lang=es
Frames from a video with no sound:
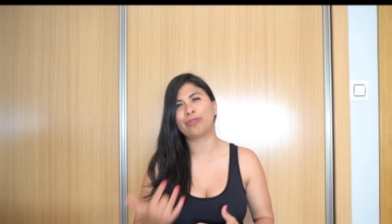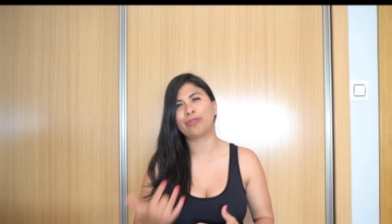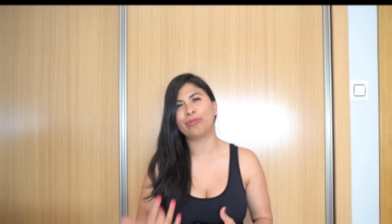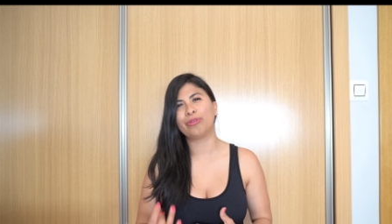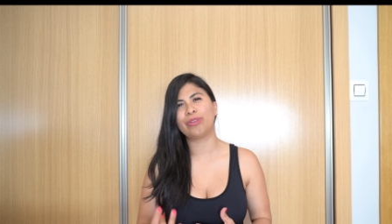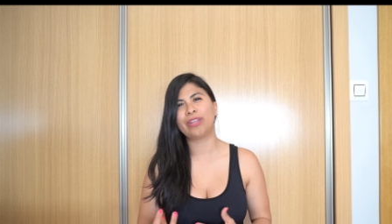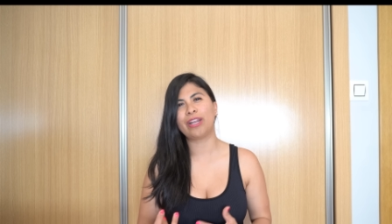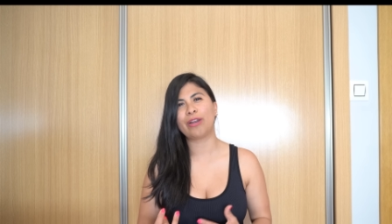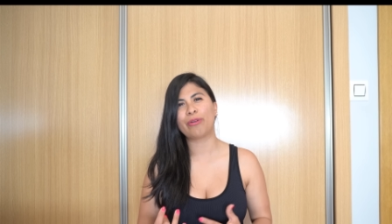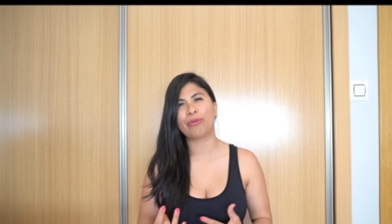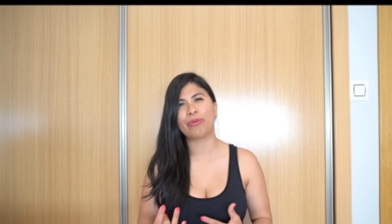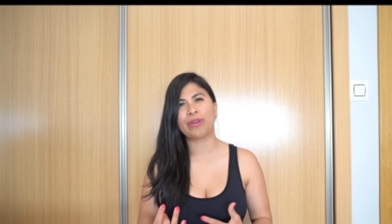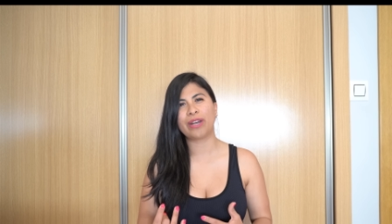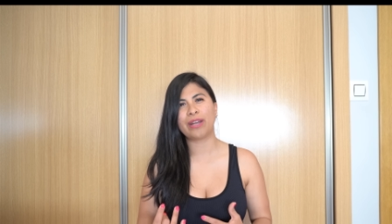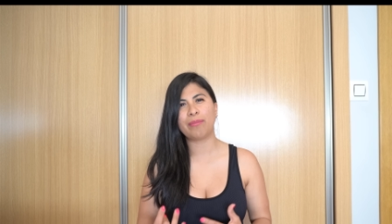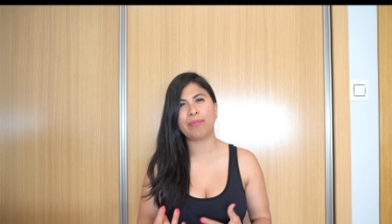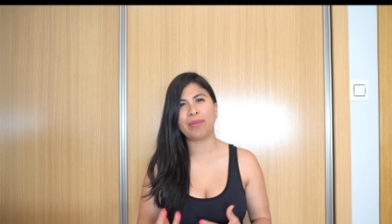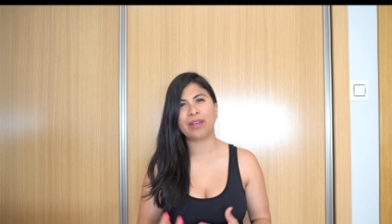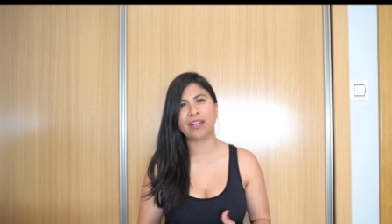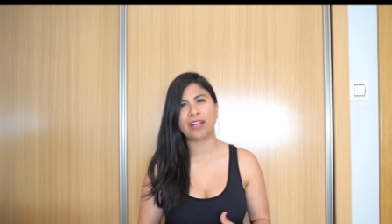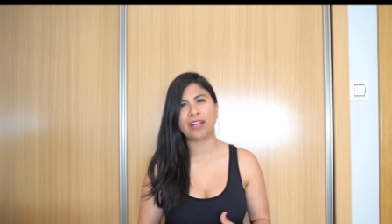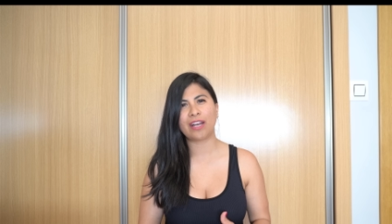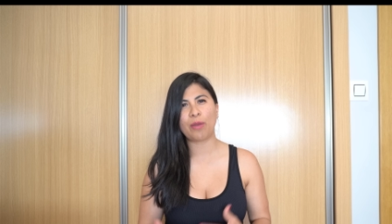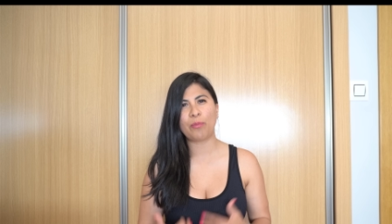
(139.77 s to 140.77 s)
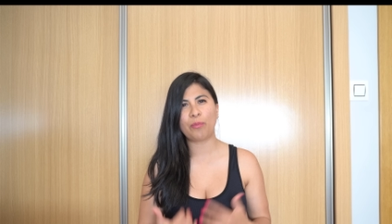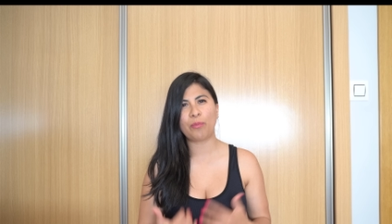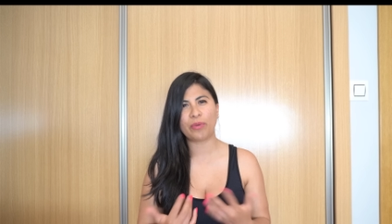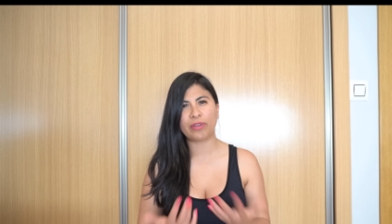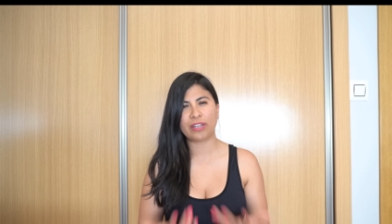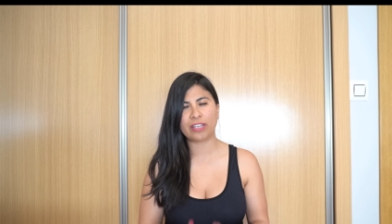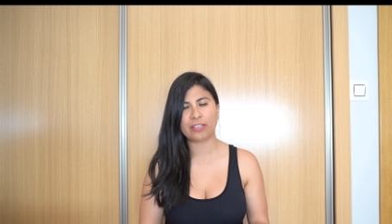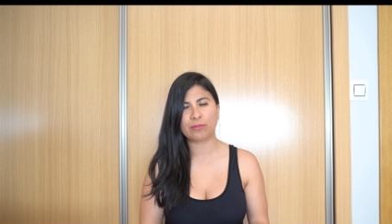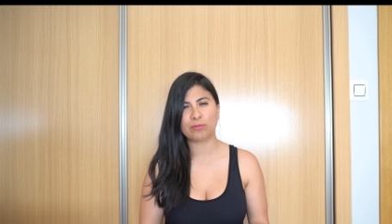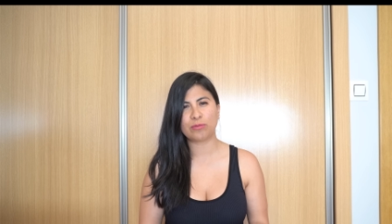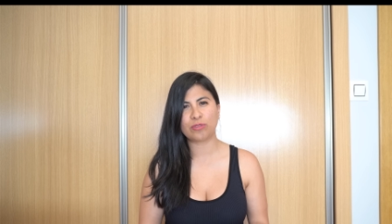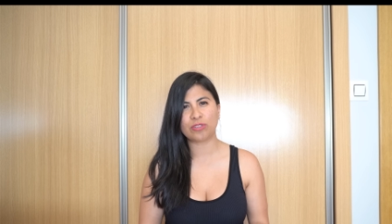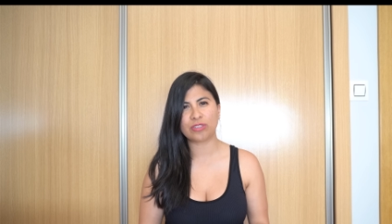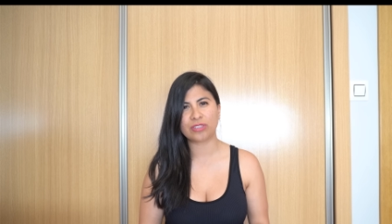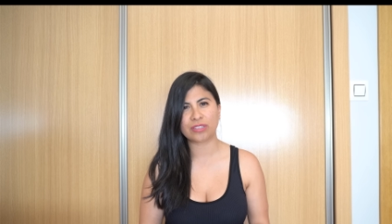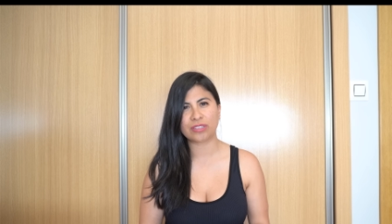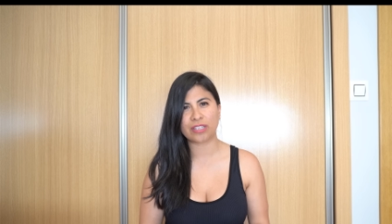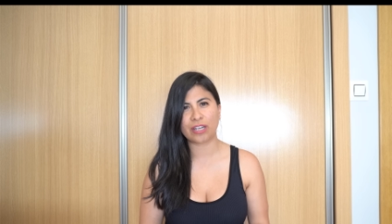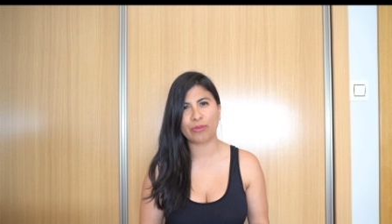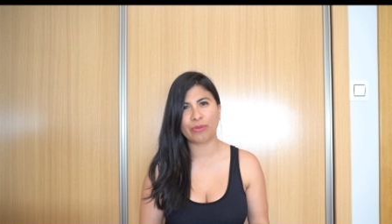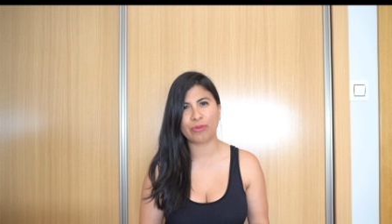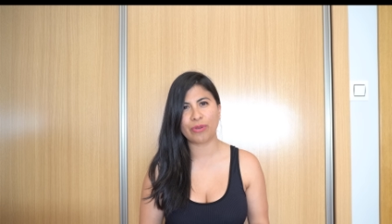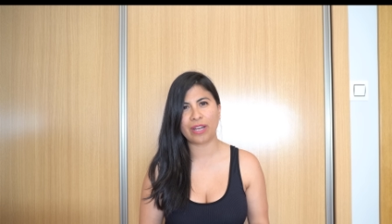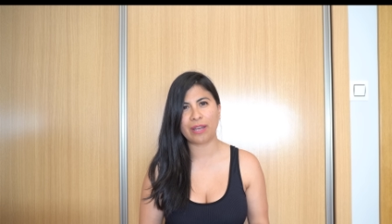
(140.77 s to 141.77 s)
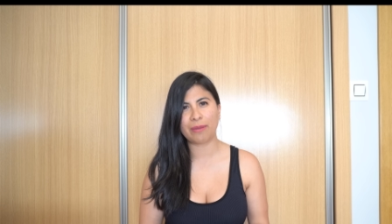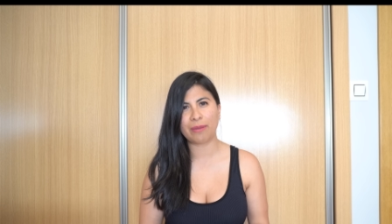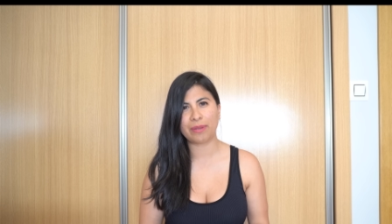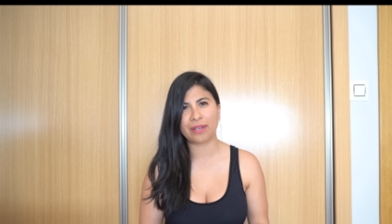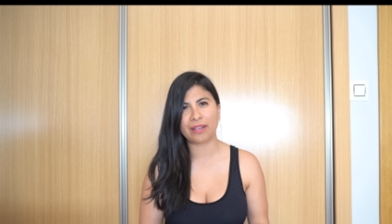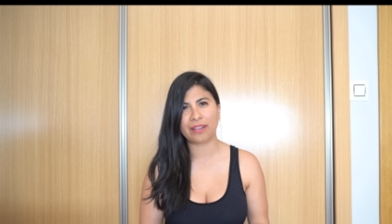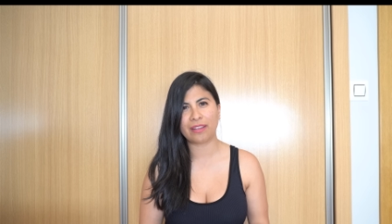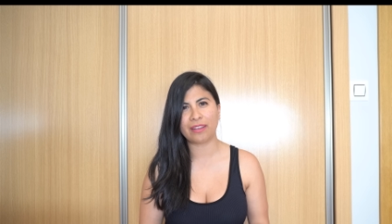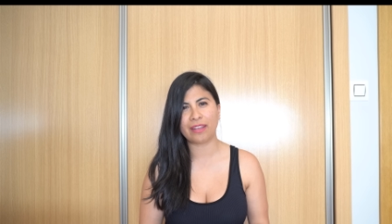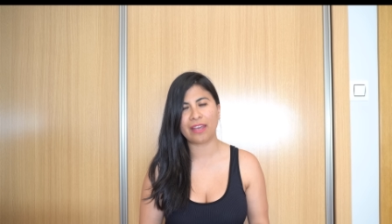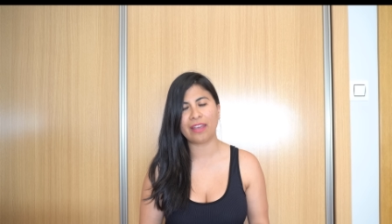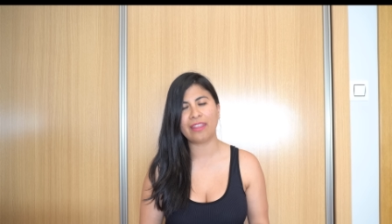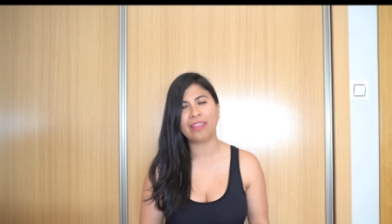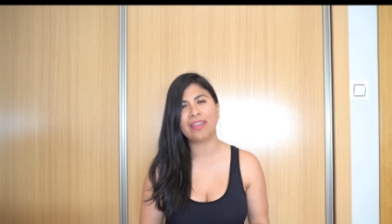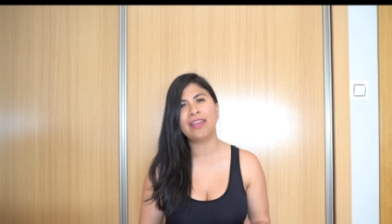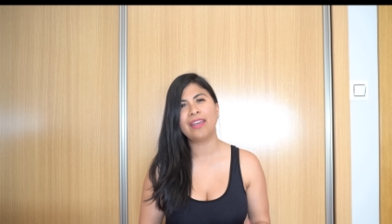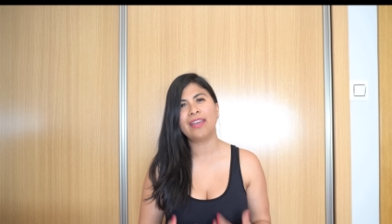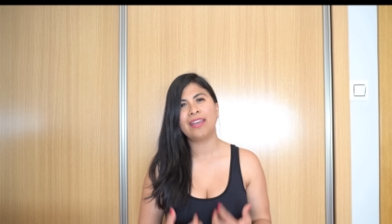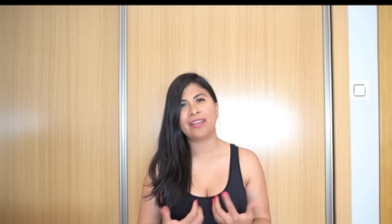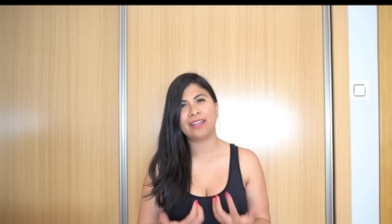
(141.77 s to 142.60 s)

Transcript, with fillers: tú de alguna manera puedas mostrar una habilidad